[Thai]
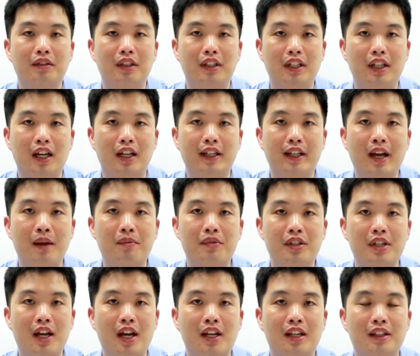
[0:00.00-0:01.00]
เขียนแคป
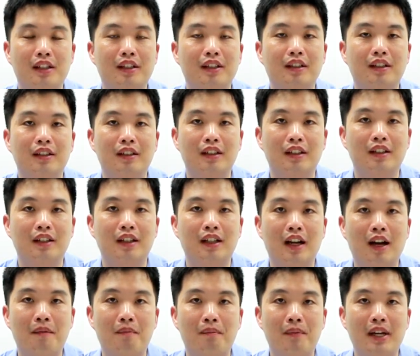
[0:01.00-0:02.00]
ชั่นหรือ
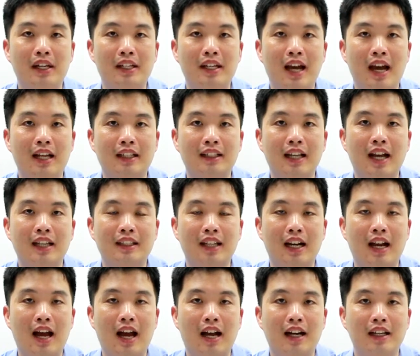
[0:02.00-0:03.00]
คำบรรยายใต้ตา
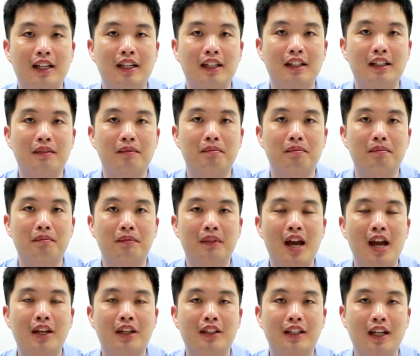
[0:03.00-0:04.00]
รางนี้
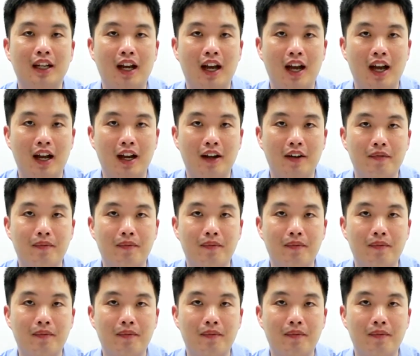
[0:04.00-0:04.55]
ได้อีกต่างหาก